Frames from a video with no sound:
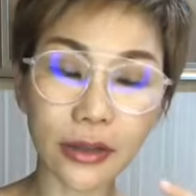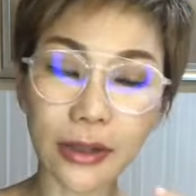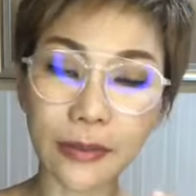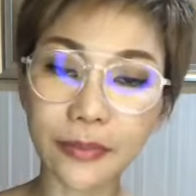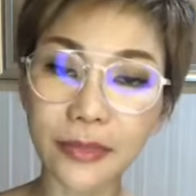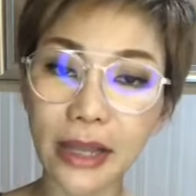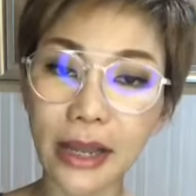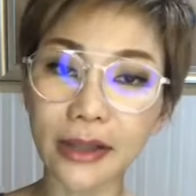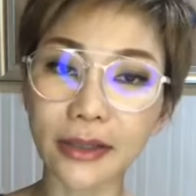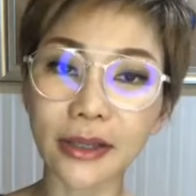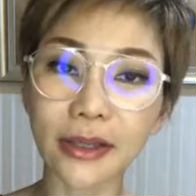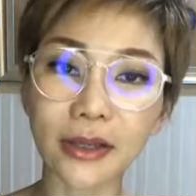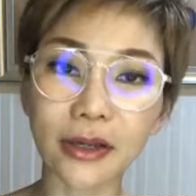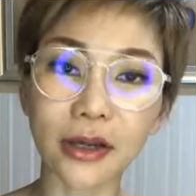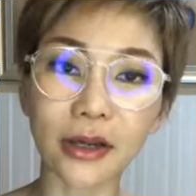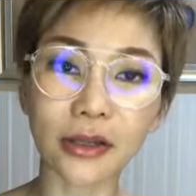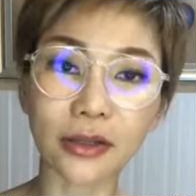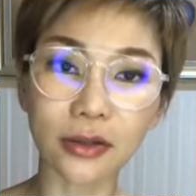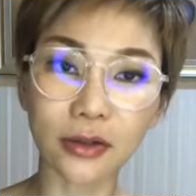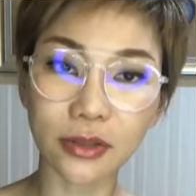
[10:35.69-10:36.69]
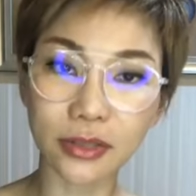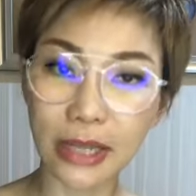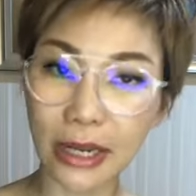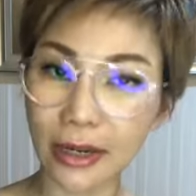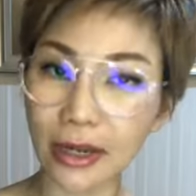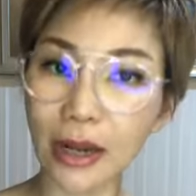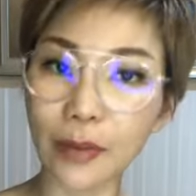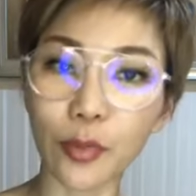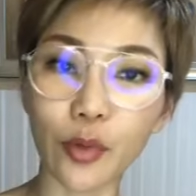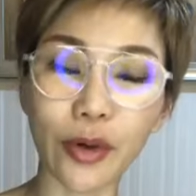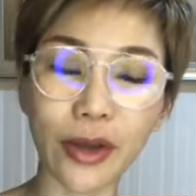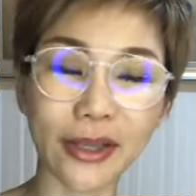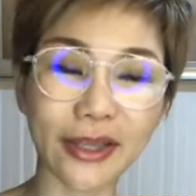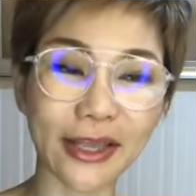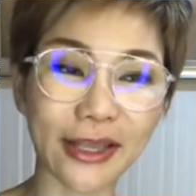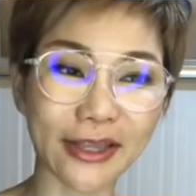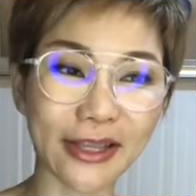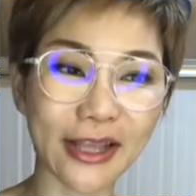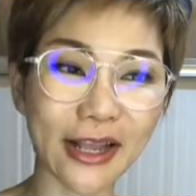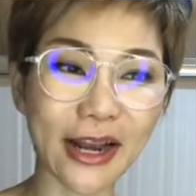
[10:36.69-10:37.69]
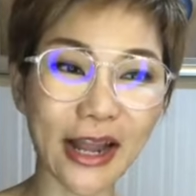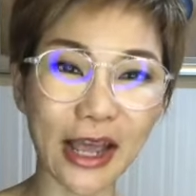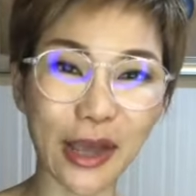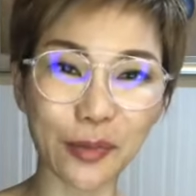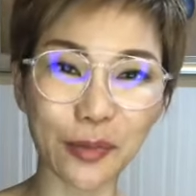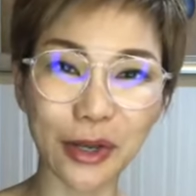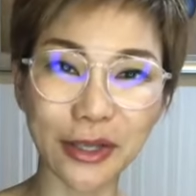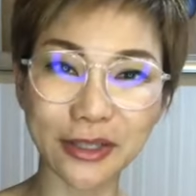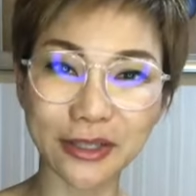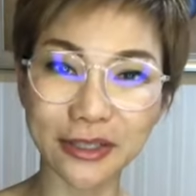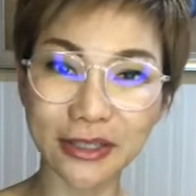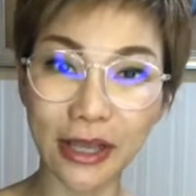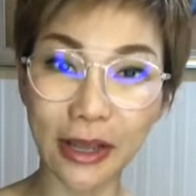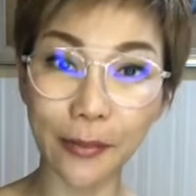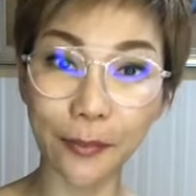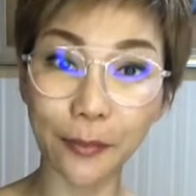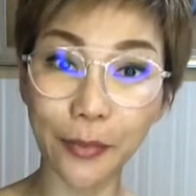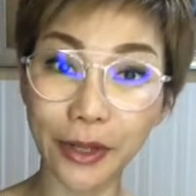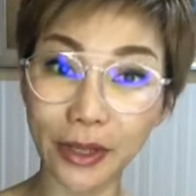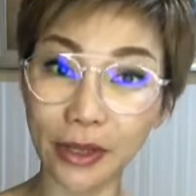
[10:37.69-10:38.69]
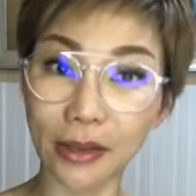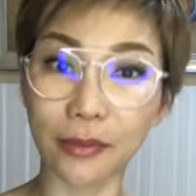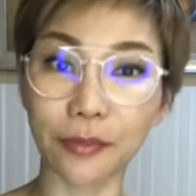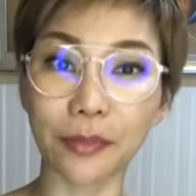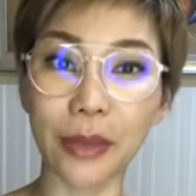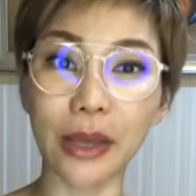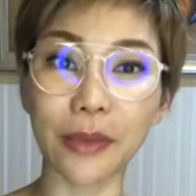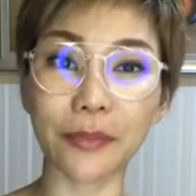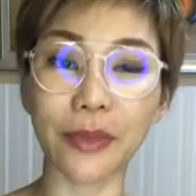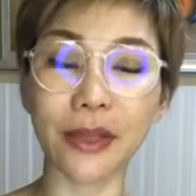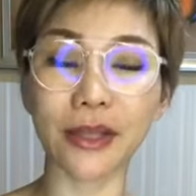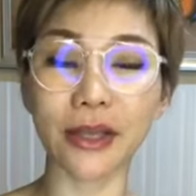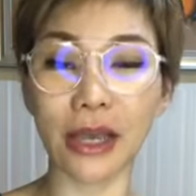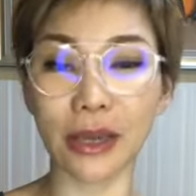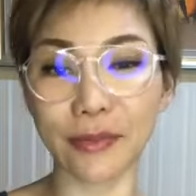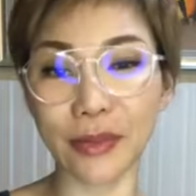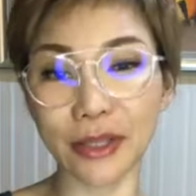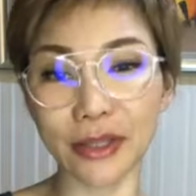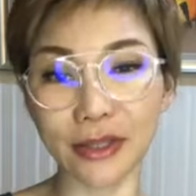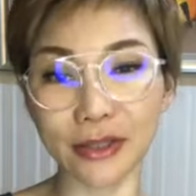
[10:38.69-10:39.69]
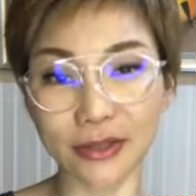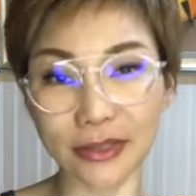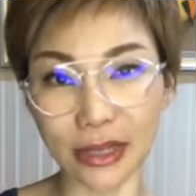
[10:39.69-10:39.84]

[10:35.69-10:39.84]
น้ำตาลที่เกินจากคาร์โบไฮเดรตนี่แหละมันจะเปลี่ยนไปเป็นไขมัน